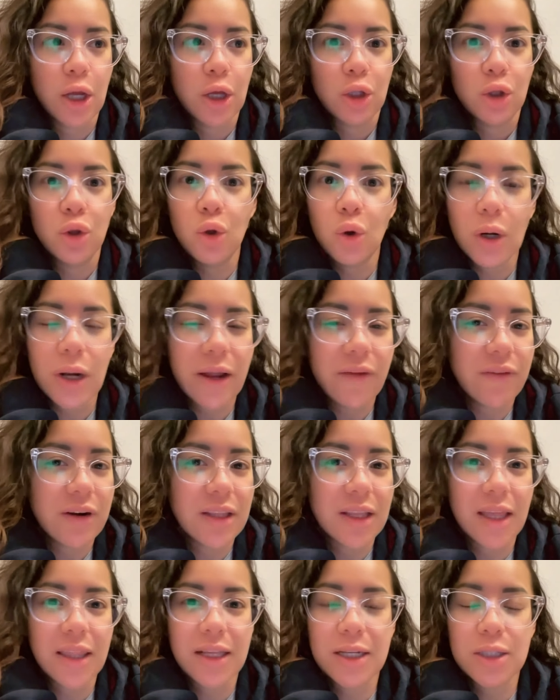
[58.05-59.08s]
no la
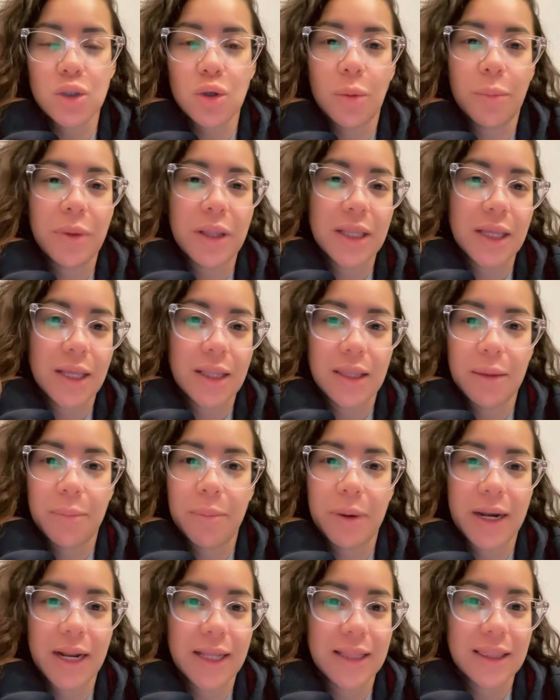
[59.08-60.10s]
verdad que es conveniente
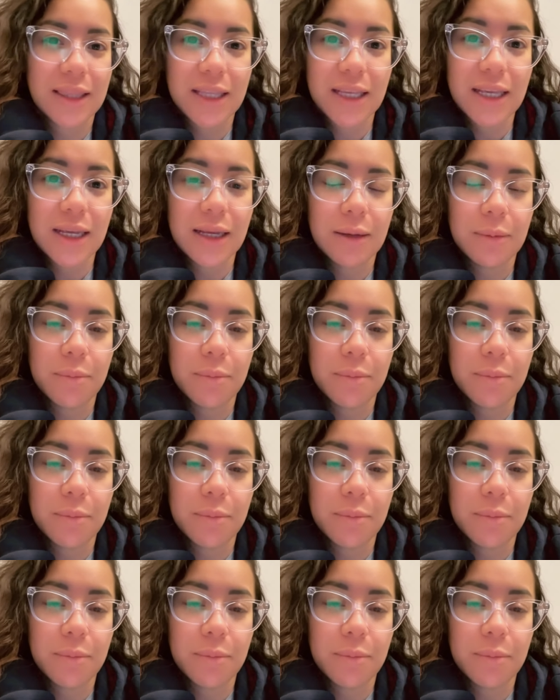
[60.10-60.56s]
para ti,